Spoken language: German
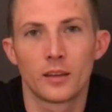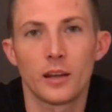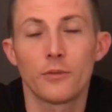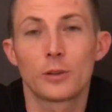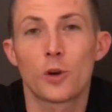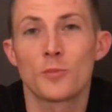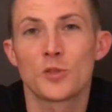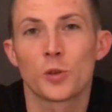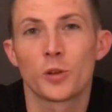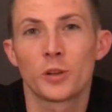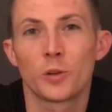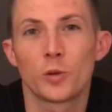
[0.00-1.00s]
Ja, willkommen
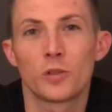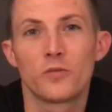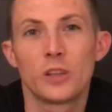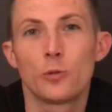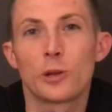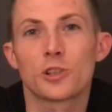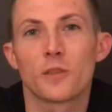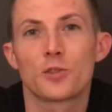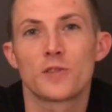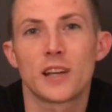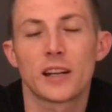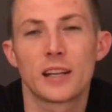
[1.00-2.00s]
zurück und wie die Überschrift
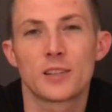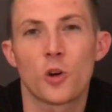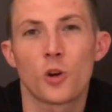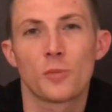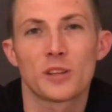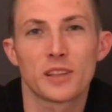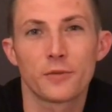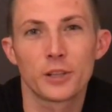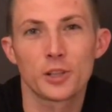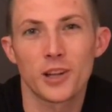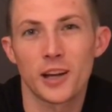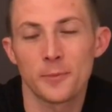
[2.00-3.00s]
schon sagt, geht es heute um das
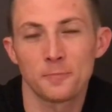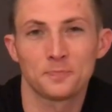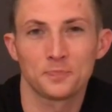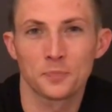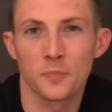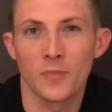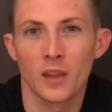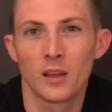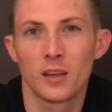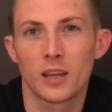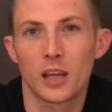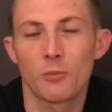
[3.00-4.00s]
Riffgestein.
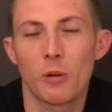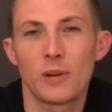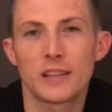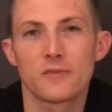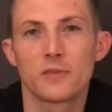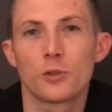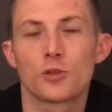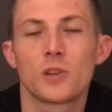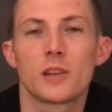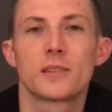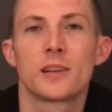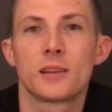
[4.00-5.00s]
Ich hatte in meinem letzten Video schon
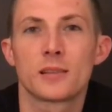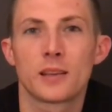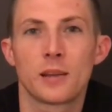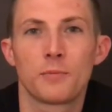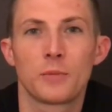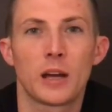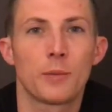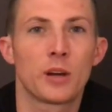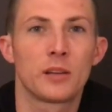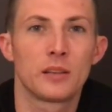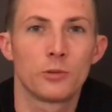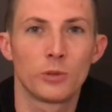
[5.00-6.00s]
erzählt, es gibt
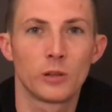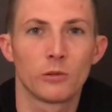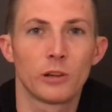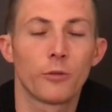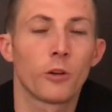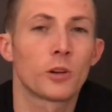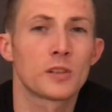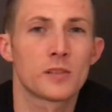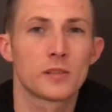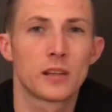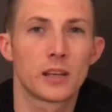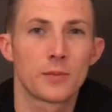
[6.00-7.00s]
einmal die Real Riff
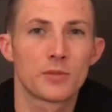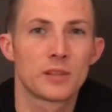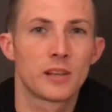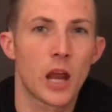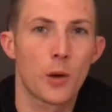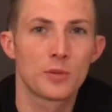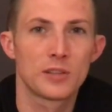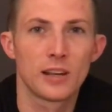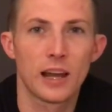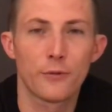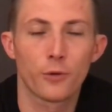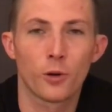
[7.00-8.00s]
Rocks, dann gibt es die Caribsea
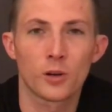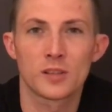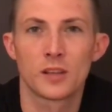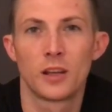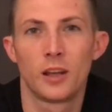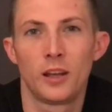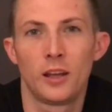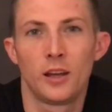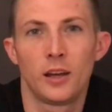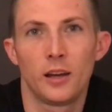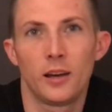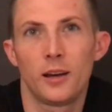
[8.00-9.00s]
Life Rocks,
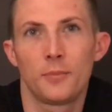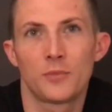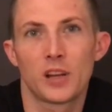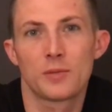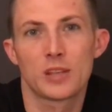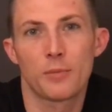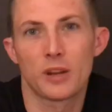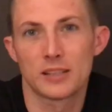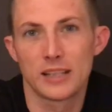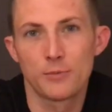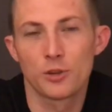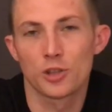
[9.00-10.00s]
ähm, dann gibt es einmal
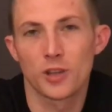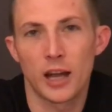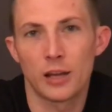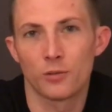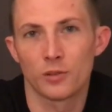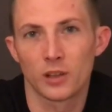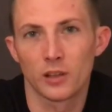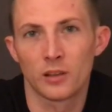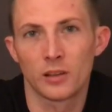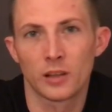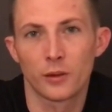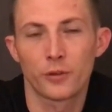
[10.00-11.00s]
das Lehmgestein und äh,
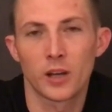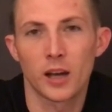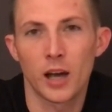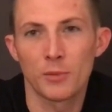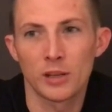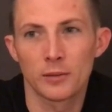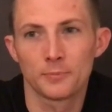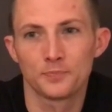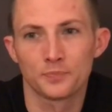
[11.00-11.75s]
Riffkeramik.